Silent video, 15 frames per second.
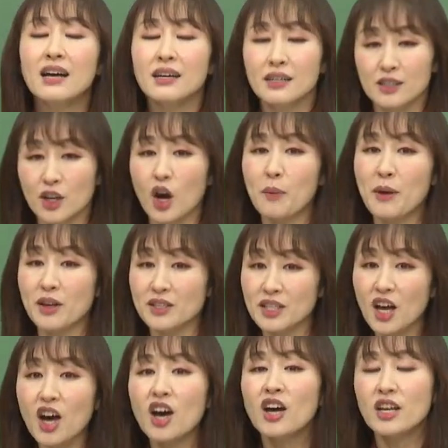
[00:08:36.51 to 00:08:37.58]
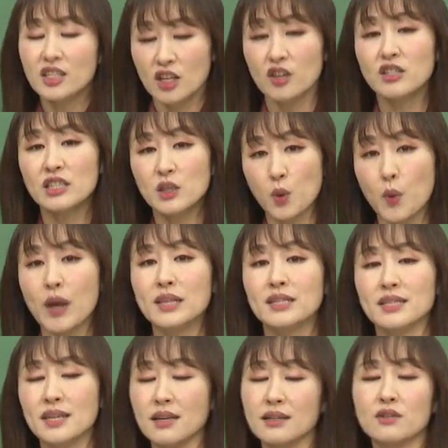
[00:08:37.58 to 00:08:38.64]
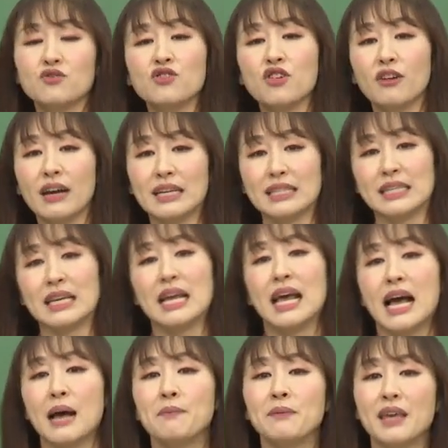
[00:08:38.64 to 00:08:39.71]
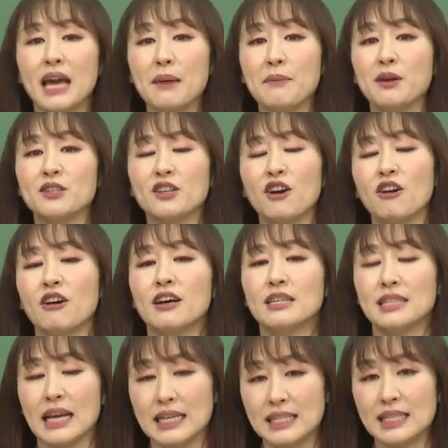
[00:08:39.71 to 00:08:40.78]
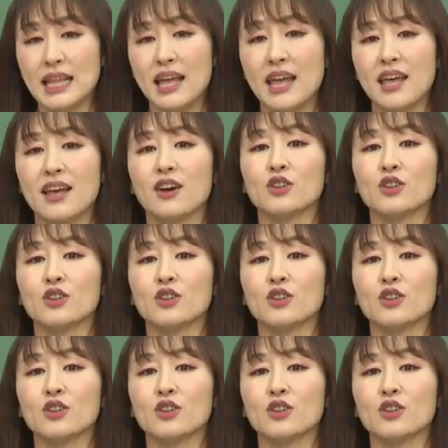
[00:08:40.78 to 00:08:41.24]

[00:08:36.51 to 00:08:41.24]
그러면서 선지 OX 체크 훈련까지 함께 하면서 자신의